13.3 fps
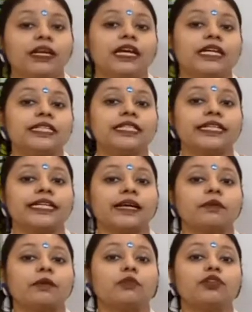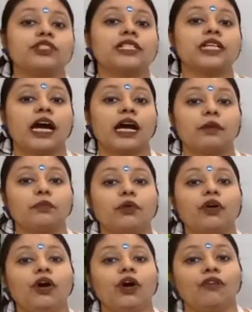সেটাকে আমরা বলছি
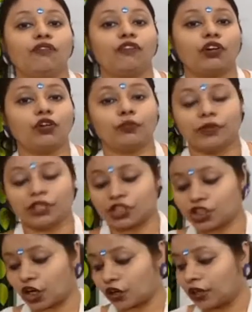হাইপোভলিউমিক শখ